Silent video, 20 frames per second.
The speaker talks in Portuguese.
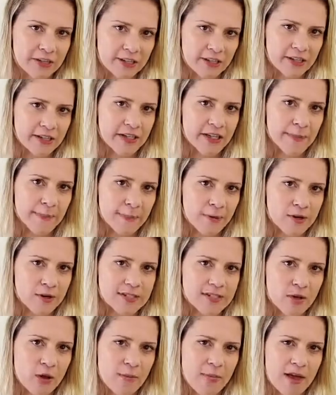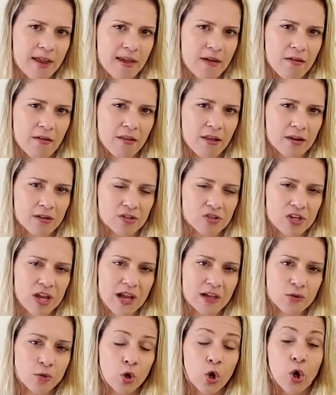que é aquele pozinho amarelo
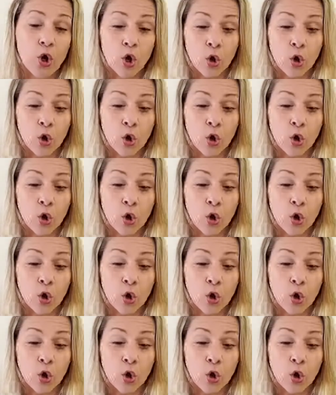alaranjado,